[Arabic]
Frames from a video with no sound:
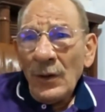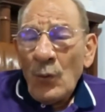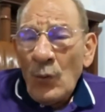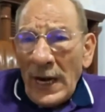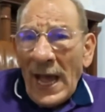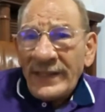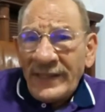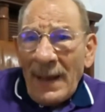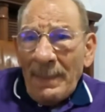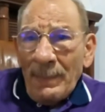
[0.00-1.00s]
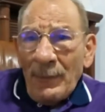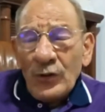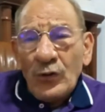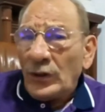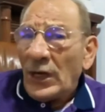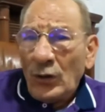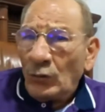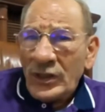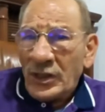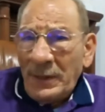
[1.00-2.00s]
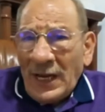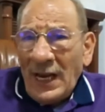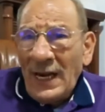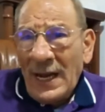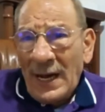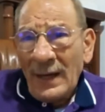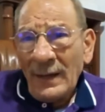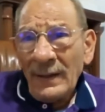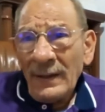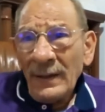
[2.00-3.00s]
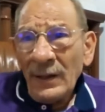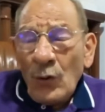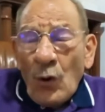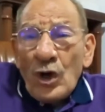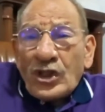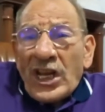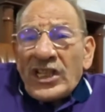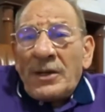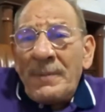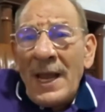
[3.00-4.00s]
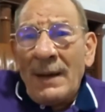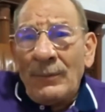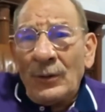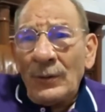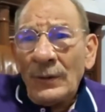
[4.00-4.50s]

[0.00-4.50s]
والاحزاب الموجوده غدوا يجم يحلها كل شيء يجم يعملوا